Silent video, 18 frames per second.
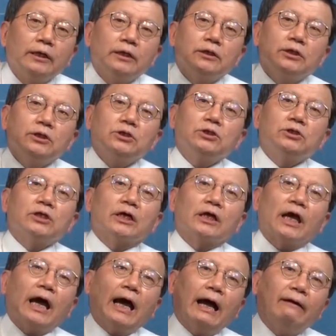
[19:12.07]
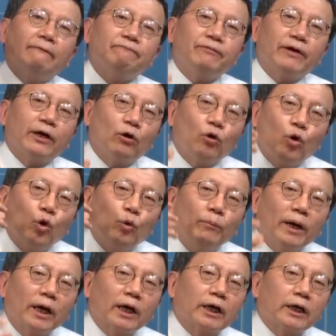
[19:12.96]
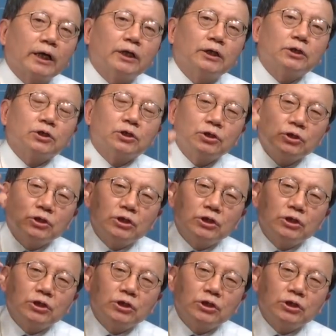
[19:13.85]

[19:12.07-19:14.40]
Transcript: 인생의 알파의 오메가라는 그